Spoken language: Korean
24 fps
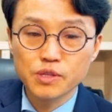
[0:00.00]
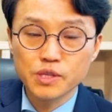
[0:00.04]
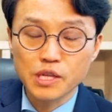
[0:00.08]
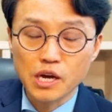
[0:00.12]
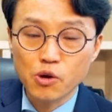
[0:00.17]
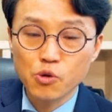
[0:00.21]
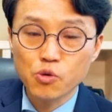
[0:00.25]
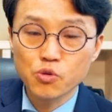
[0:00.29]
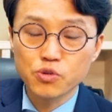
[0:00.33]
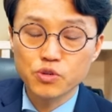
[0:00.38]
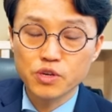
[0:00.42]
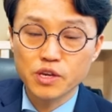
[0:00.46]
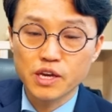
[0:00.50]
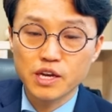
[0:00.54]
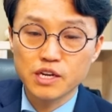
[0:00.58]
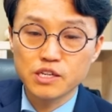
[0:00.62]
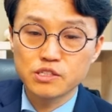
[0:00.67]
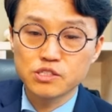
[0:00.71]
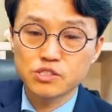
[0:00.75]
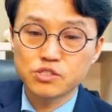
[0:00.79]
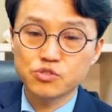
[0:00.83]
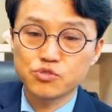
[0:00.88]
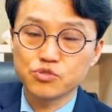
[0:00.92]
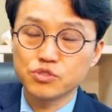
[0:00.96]
나오게 할
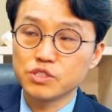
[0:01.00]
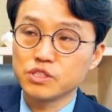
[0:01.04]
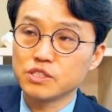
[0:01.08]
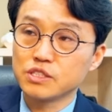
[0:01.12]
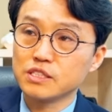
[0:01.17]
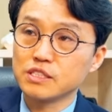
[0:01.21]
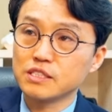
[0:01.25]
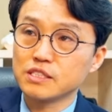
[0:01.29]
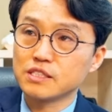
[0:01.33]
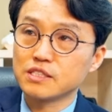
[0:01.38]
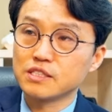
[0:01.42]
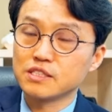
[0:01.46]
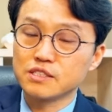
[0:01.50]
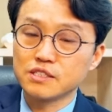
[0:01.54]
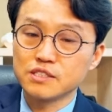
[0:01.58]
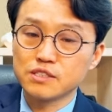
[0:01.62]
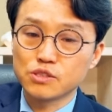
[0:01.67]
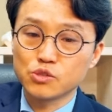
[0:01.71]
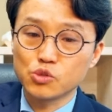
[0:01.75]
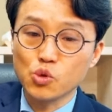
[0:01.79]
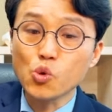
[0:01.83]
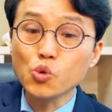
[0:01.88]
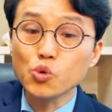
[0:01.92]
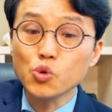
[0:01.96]
수 있는
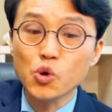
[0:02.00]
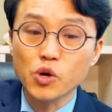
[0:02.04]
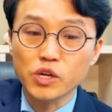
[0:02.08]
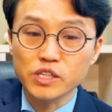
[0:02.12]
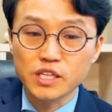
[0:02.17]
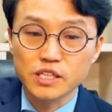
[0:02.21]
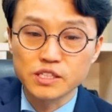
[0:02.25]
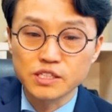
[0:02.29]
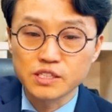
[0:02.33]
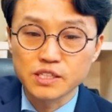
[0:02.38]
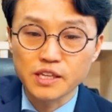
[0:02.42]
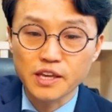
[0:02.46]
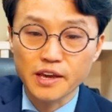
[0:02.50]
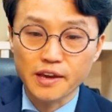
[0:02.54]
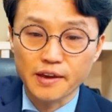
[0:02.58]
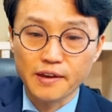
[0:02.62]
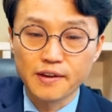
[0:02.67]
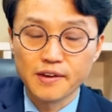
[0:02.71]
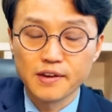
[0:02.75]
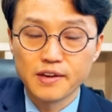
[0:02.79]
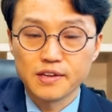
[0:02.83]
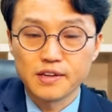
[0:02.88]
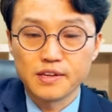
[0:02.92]
그 통로가 되는 게